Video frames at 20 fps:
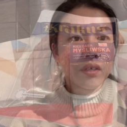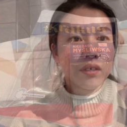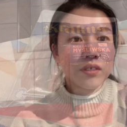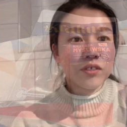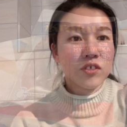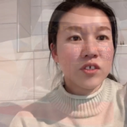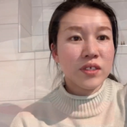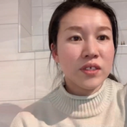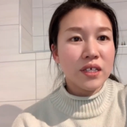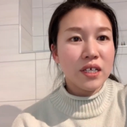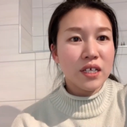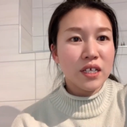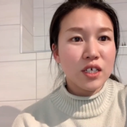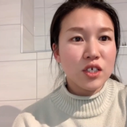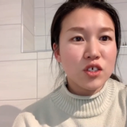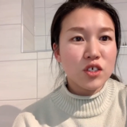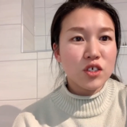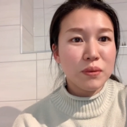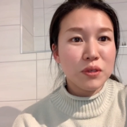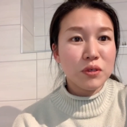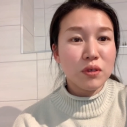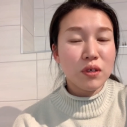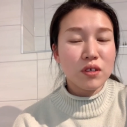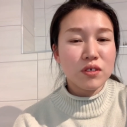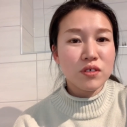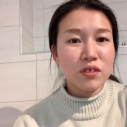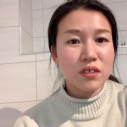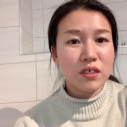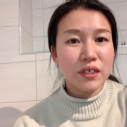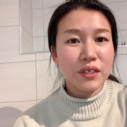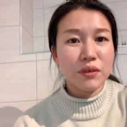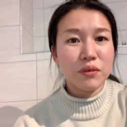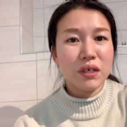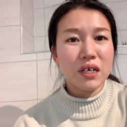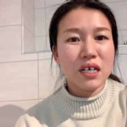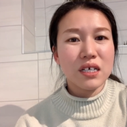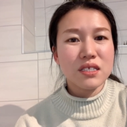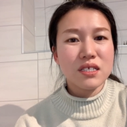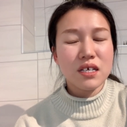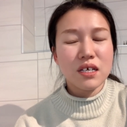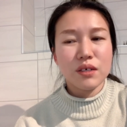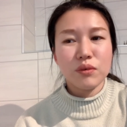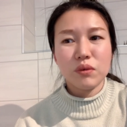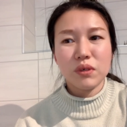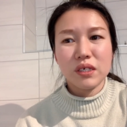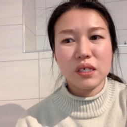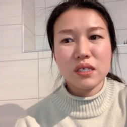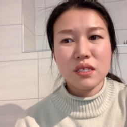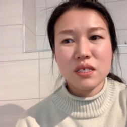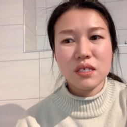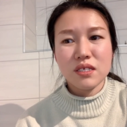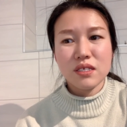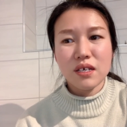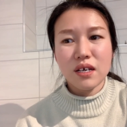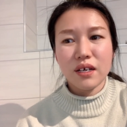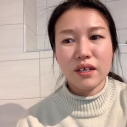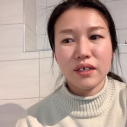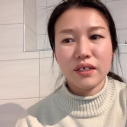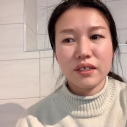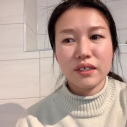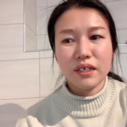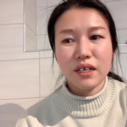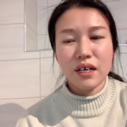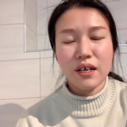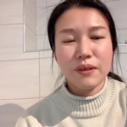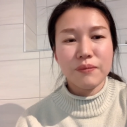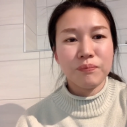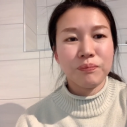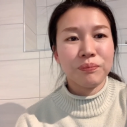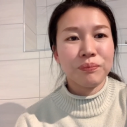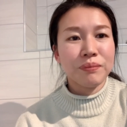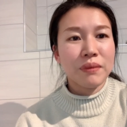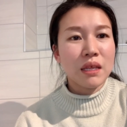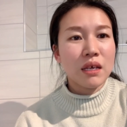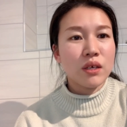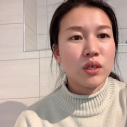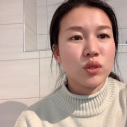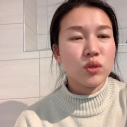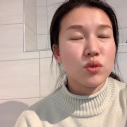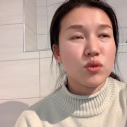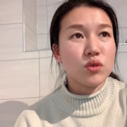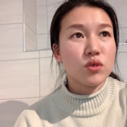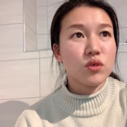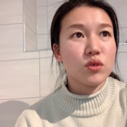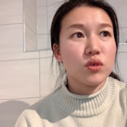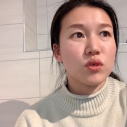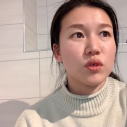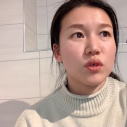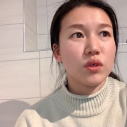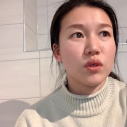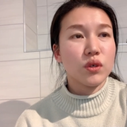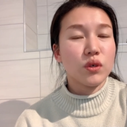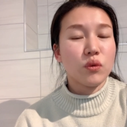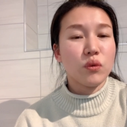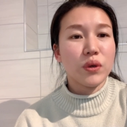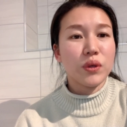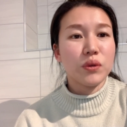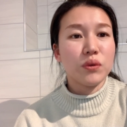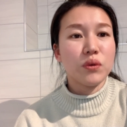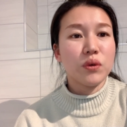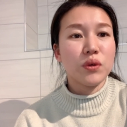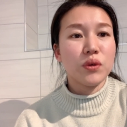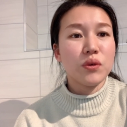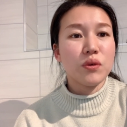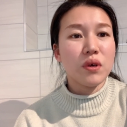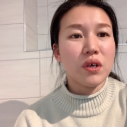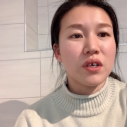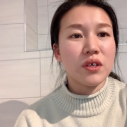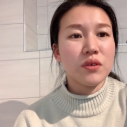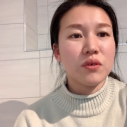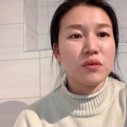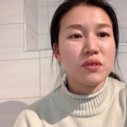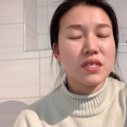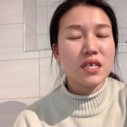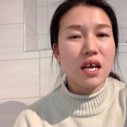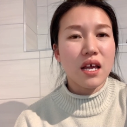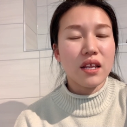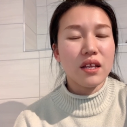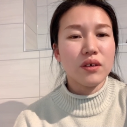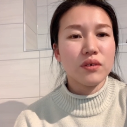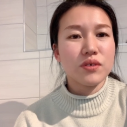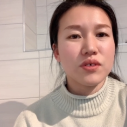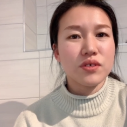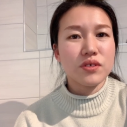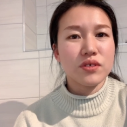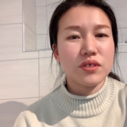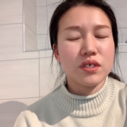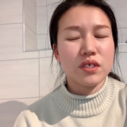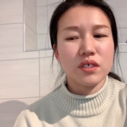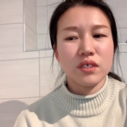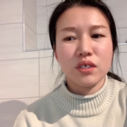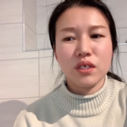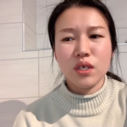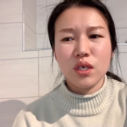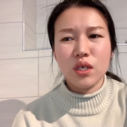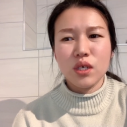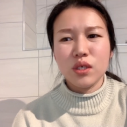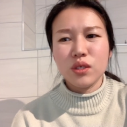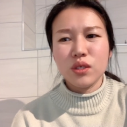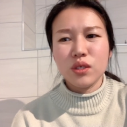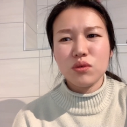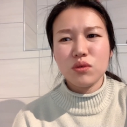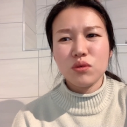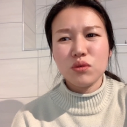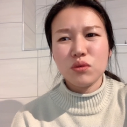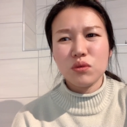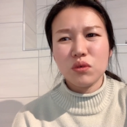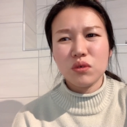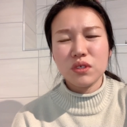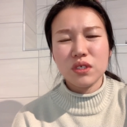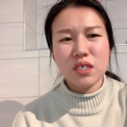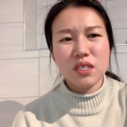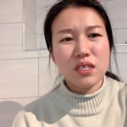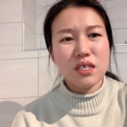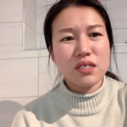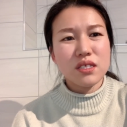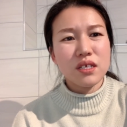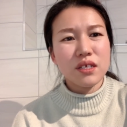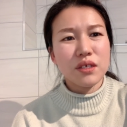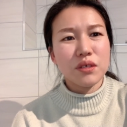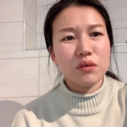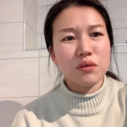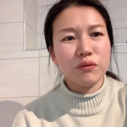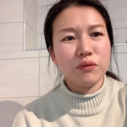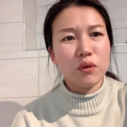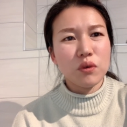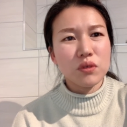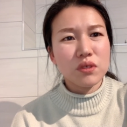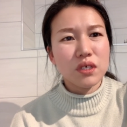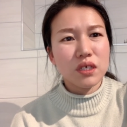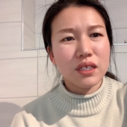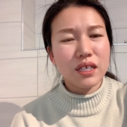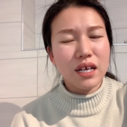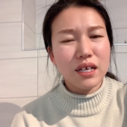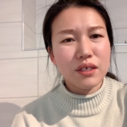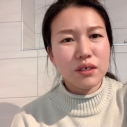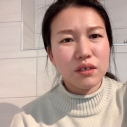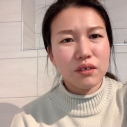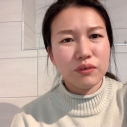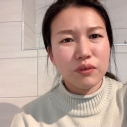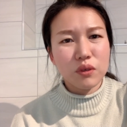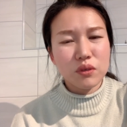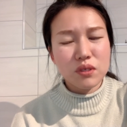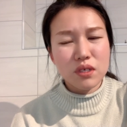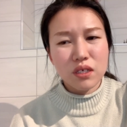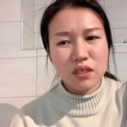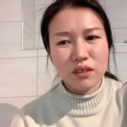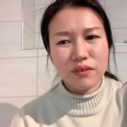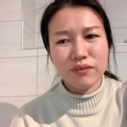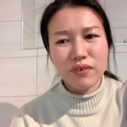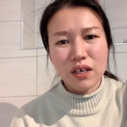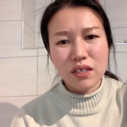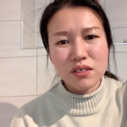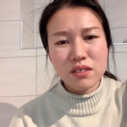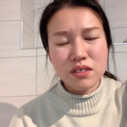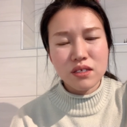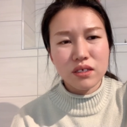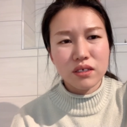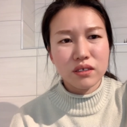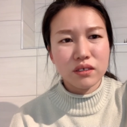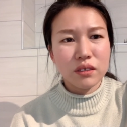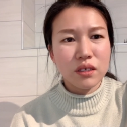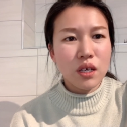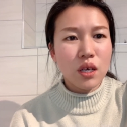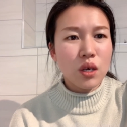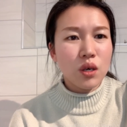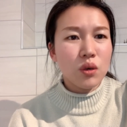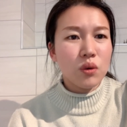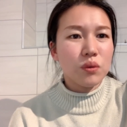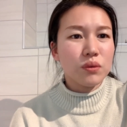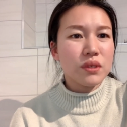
今天的视频就到这儿了，因为刚才我一直在看。就是关于我女儿那种材料的事情，就是说现在这里一个封城，那里一个封城的，烦死了。我